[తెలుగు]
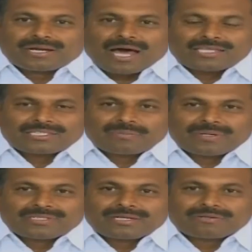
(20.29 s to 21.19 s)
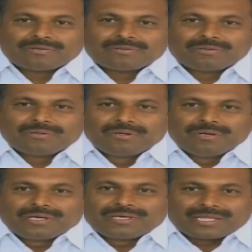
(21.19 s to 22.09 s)
రాష్ట్ర ప్రజలకు
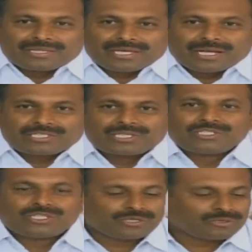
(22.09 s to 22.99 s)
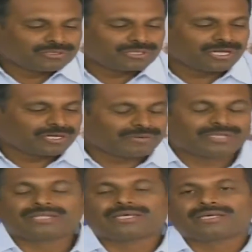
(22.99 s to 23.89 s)
ఎంత నష్టం చేకూరుతుంది
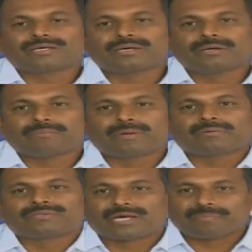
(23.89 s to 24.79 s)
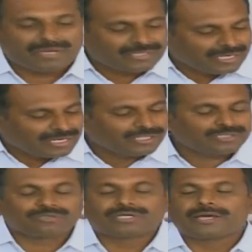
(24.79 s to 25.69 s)
అనేటువంటిది మనం ఒకసారి పరిశీలన
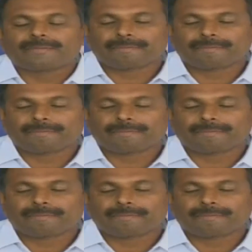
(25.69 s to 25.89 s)
చేసుకుంటే